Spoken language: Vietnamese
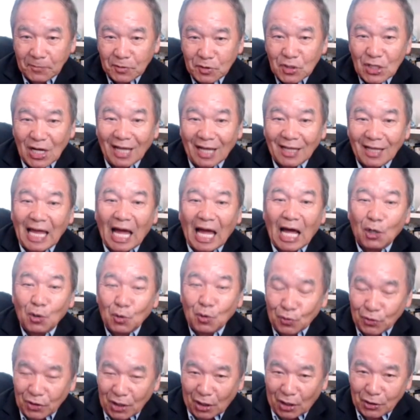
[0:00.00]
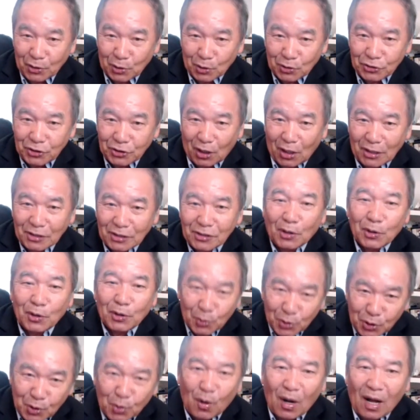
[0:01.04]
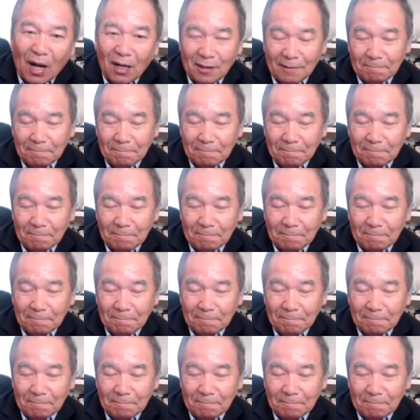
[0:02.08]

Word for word: chuyện thả lũ nhau đồ cho sáu tông chùa